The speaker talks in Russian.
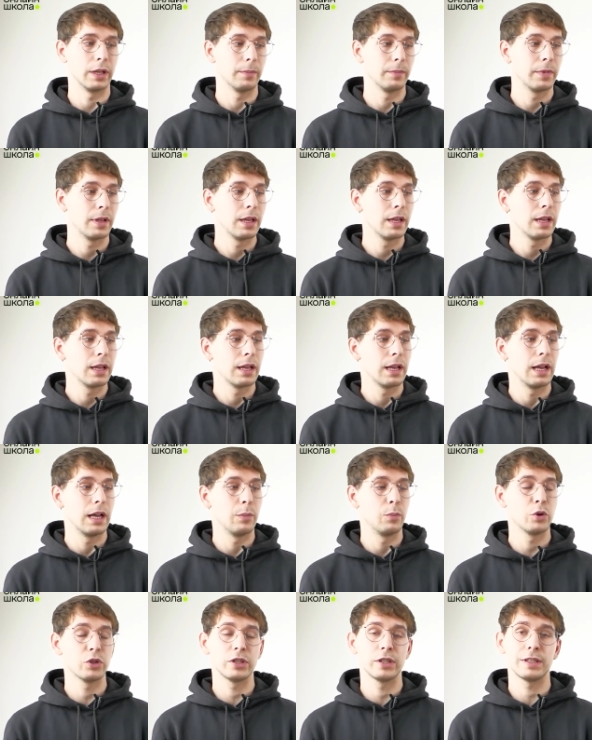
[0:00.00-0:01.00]
– а,
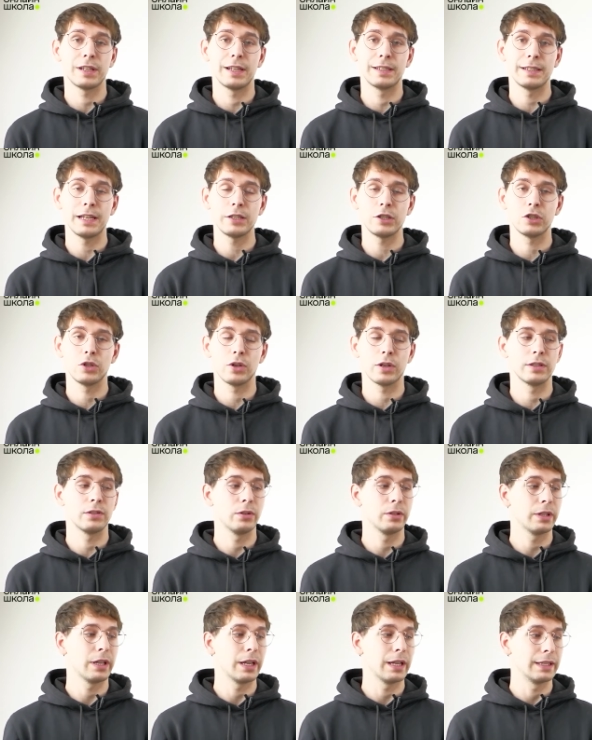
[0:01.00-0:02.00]
можно сказать, что
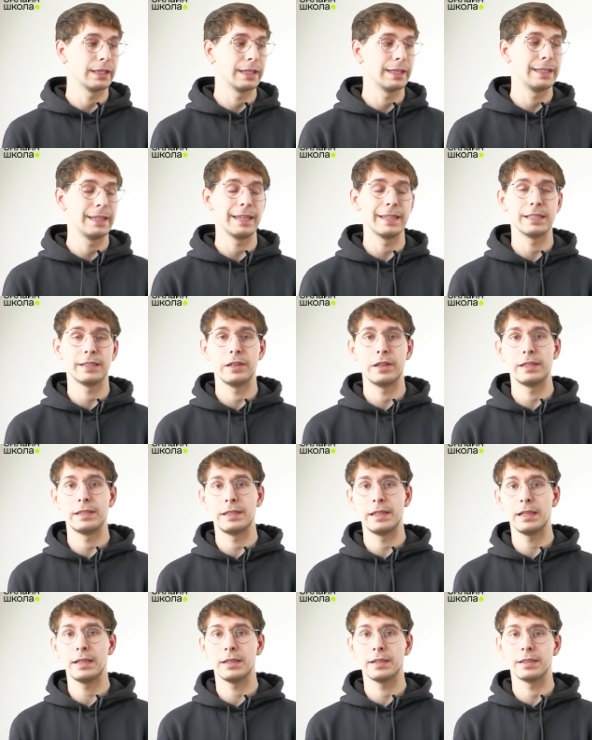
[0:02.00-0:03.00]
результат действия
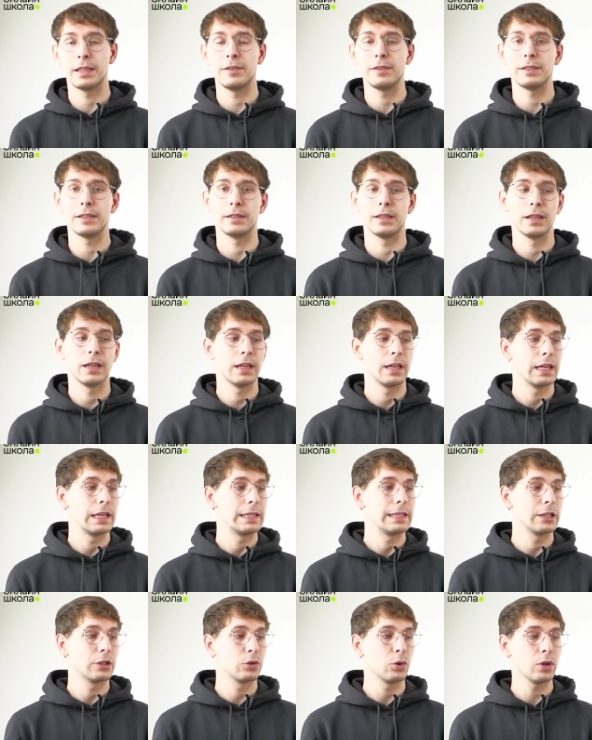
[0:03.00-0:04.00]
силы зависит
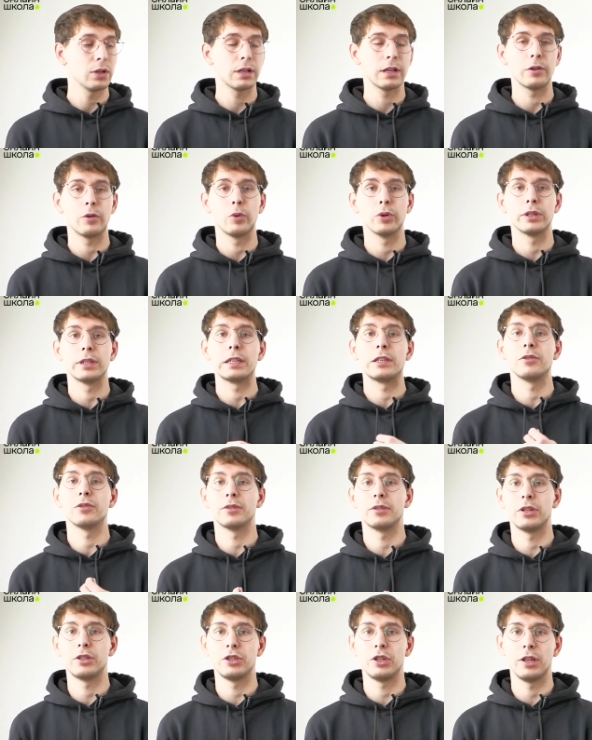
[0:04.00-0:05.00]
не только от ее
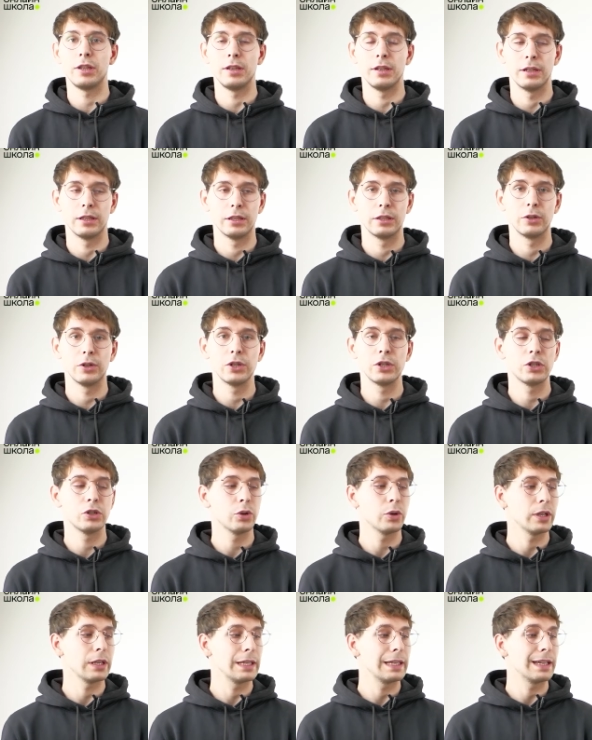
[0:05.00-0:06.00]
значения, но еще
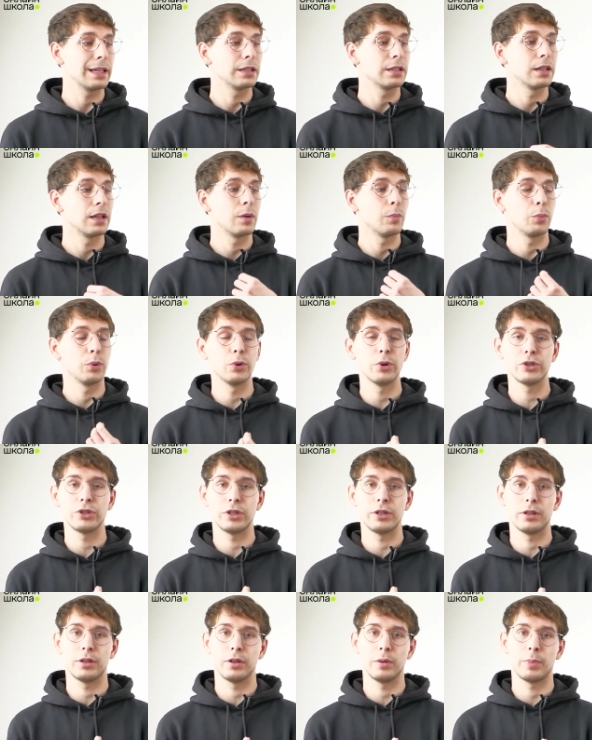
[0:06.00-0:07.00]
и от
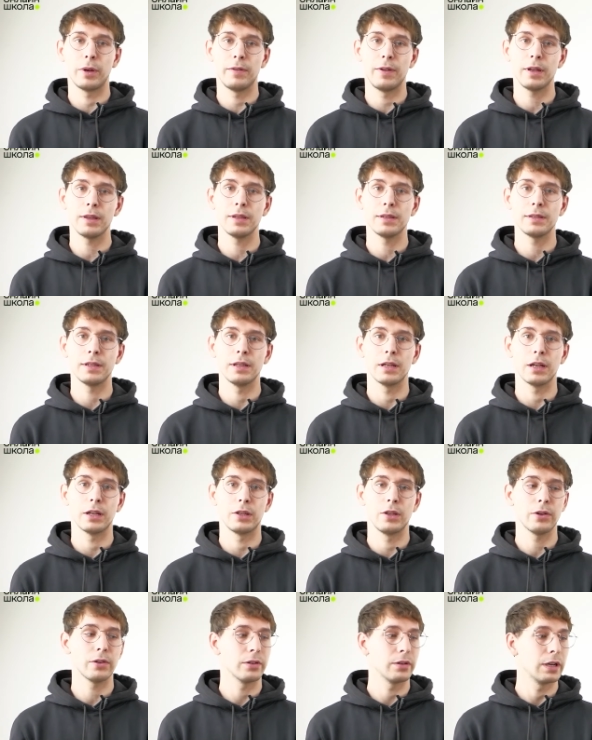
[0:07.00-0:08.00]
площади той поверхности, на
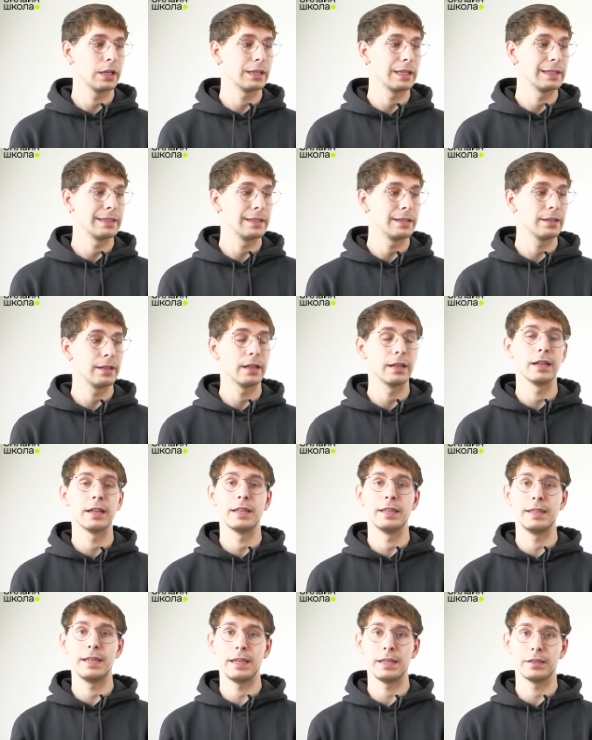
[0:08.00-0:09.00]
которую эта сила
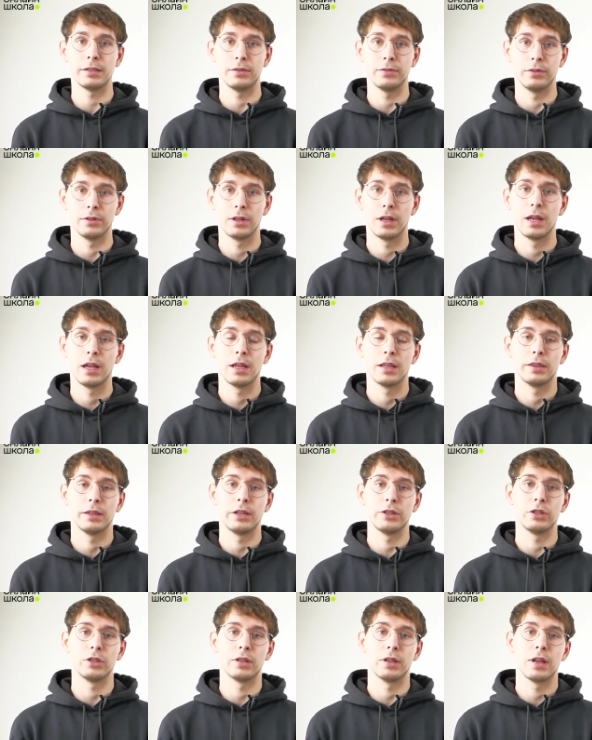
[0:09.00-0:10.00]
действует.
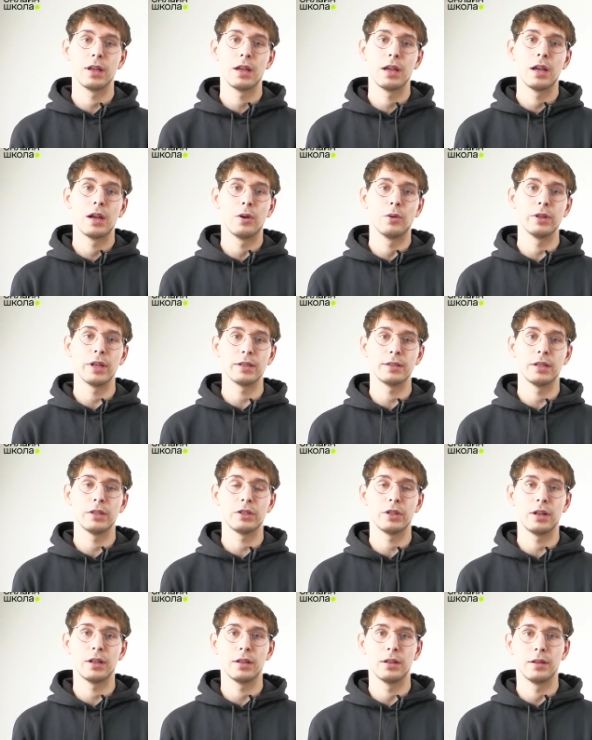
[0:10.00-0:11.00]
Значит, у нас
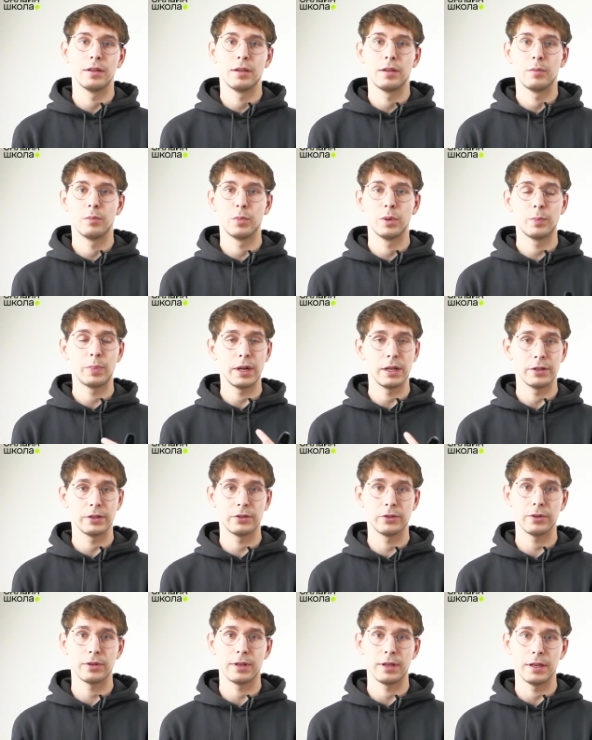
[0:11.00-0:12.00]
сначала был палец
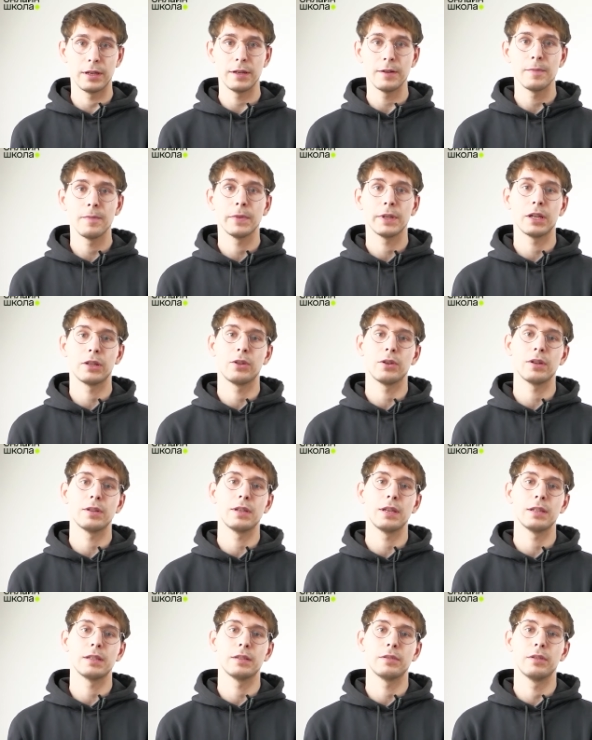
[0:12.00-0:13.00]
руки, который
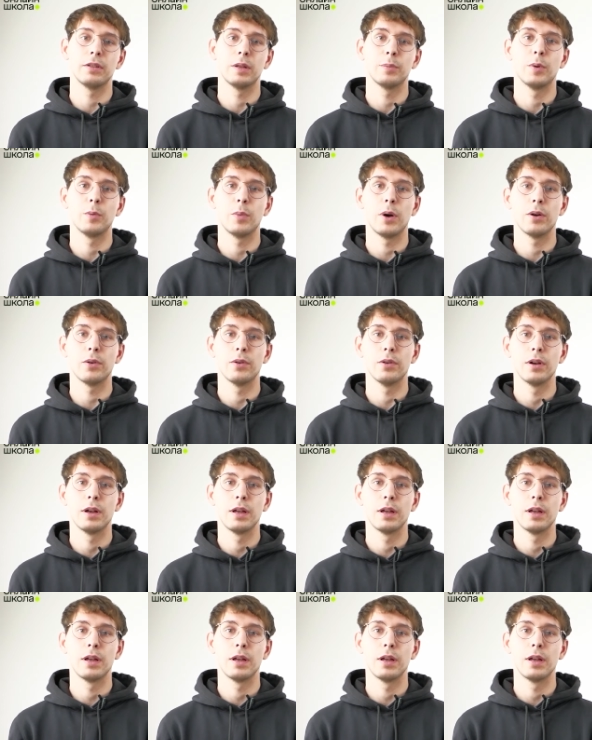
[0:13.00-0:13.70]
действовал на бумагу,